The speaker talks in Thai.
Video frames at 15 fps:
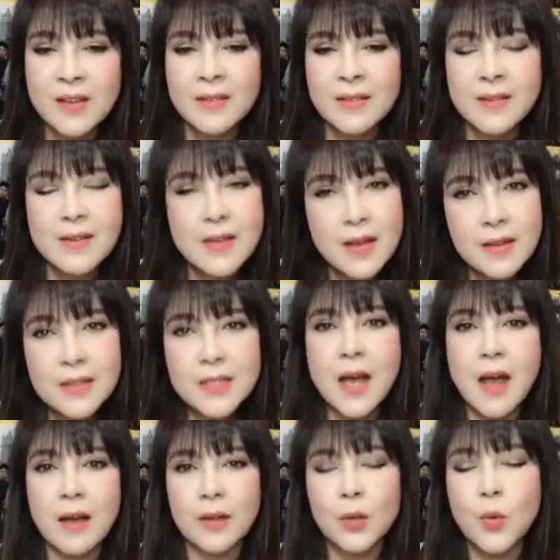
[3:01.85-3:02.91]
เนื่องจา
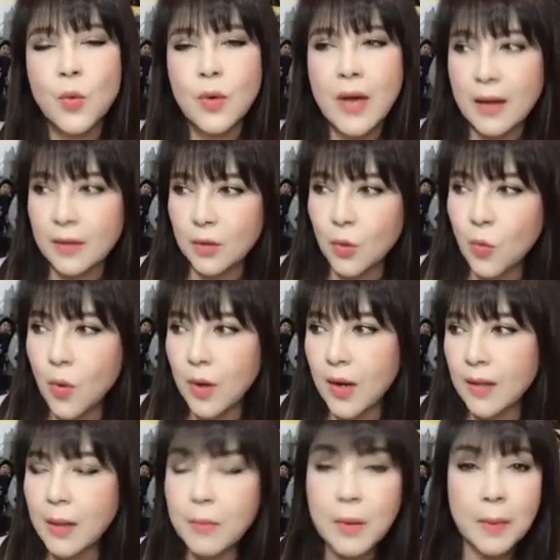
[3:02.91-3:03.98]
กถูกกักตัวและ
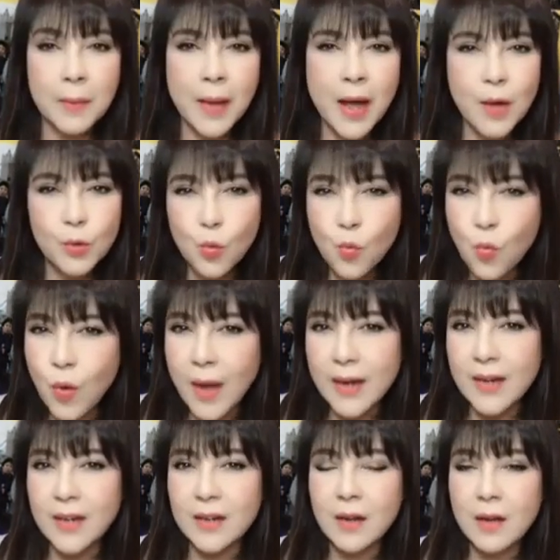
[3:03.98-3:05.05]
ทำกับข้าวทุกวัน
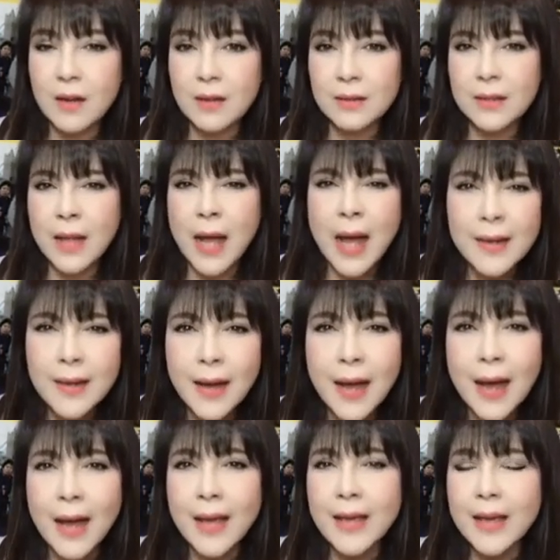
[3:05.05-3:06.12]
ทานกับใค
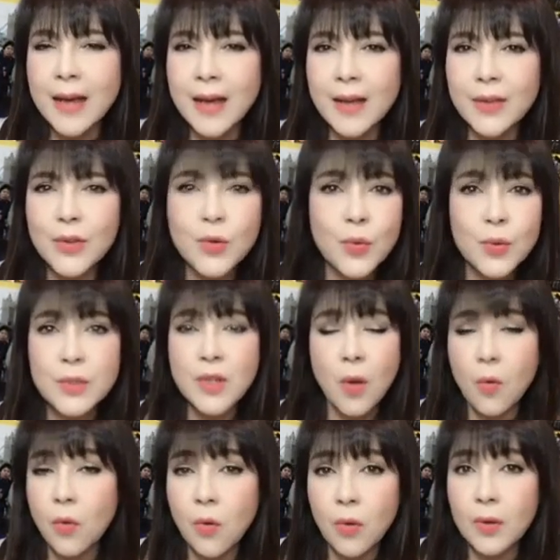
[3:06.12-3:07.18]
รอะยูนสอง
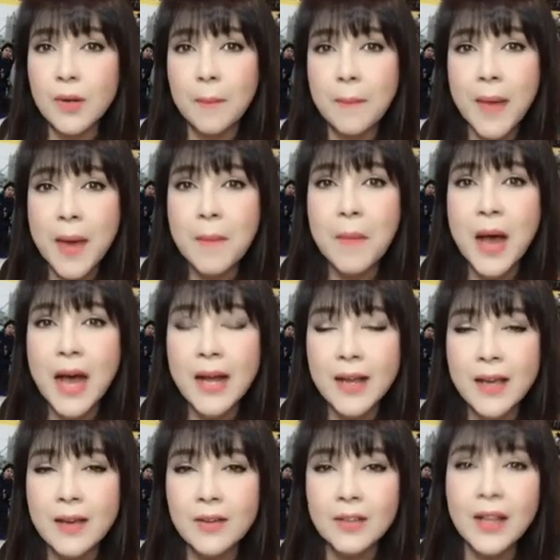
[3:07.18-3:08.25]
คนกับแม่บ้านเอ
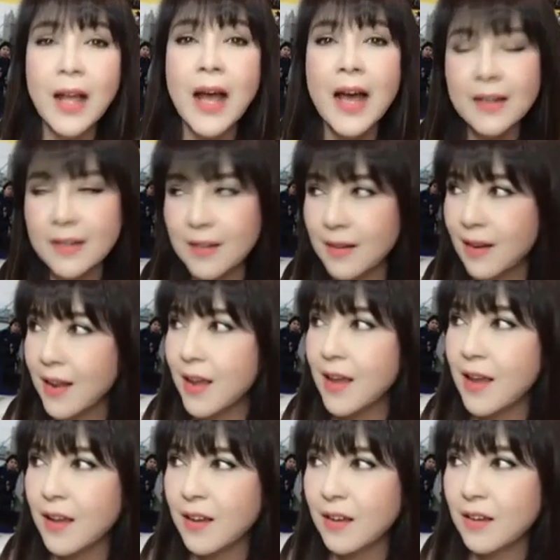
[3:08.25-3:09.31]
งก็ทานกันเอ
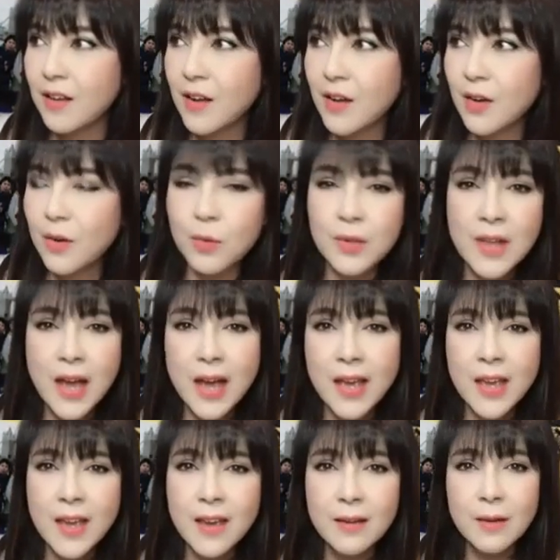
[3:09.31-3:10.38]
ง คุณยาย
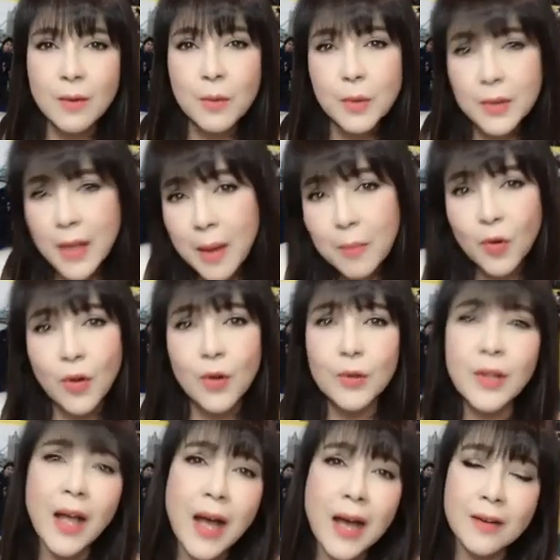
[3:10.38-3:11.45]
เองเขาก็ทำของเขา
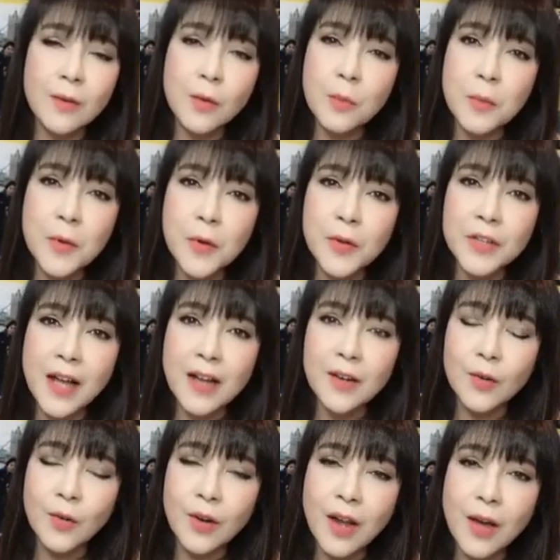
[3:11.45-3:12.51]
ทานเนาะไม่ค่อยทาน
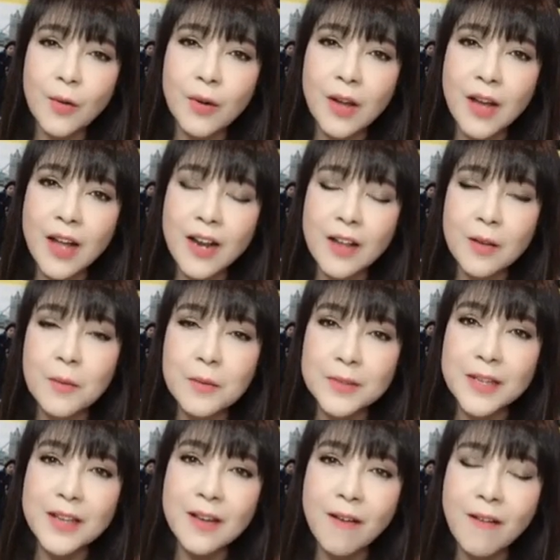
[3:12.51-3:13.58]
ของเรานะคะ แล้วบาง
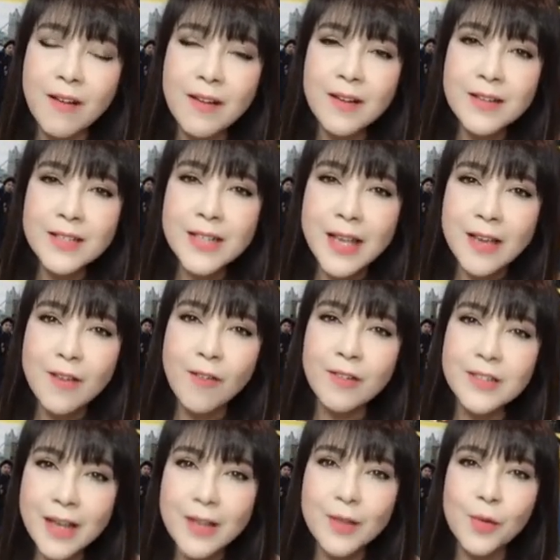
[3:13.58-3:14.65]
ทีก็ใส่กล่อง
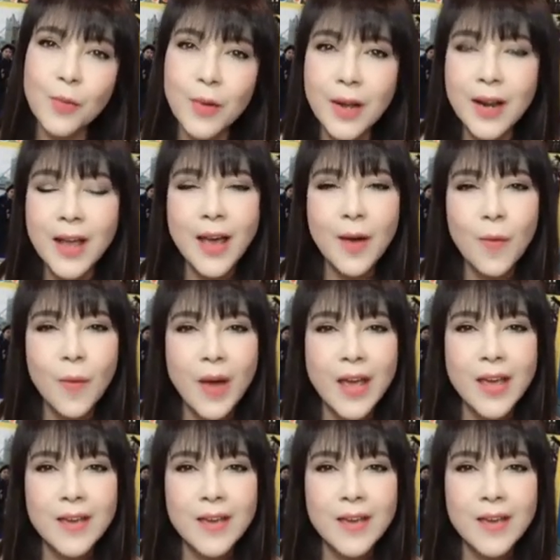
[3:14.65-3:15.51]
ใส่ถุงอะไรเอาไว้